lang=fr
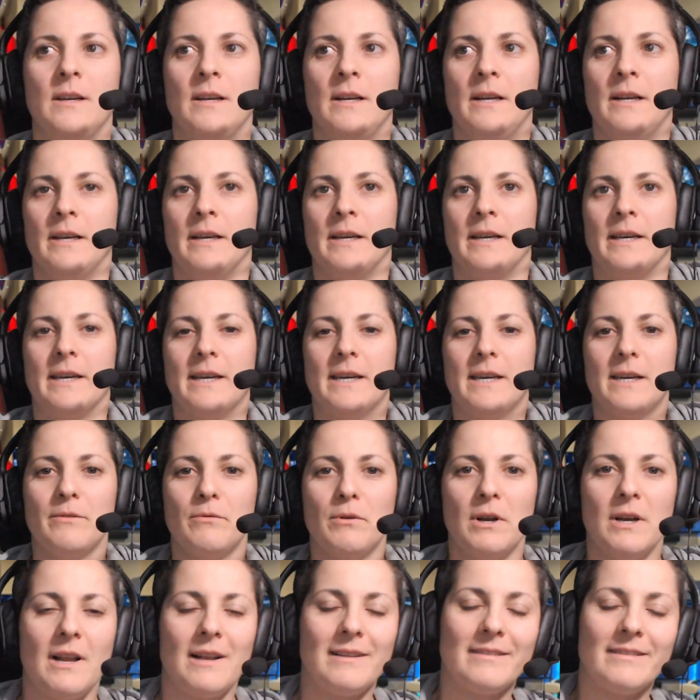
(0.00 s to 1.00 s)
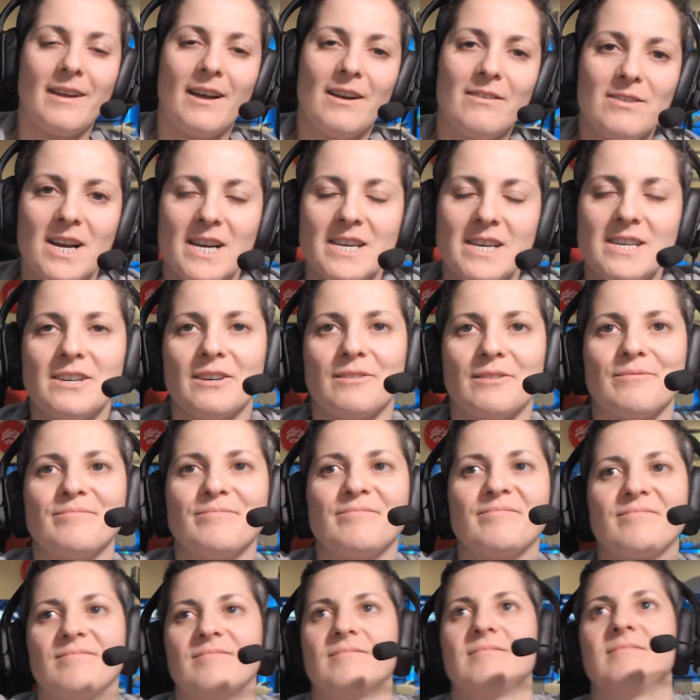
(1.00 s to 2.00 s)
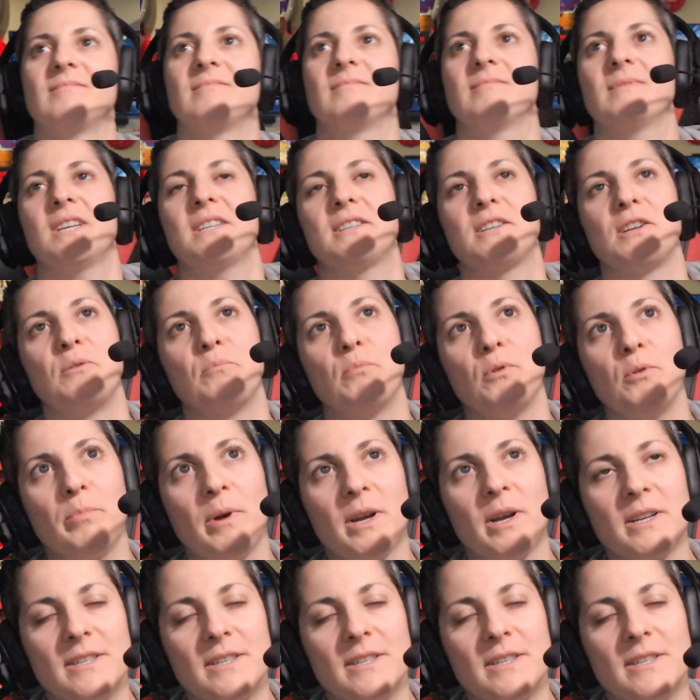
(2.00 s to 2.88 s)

Et voilà le travail ah, C'était une bonne partie,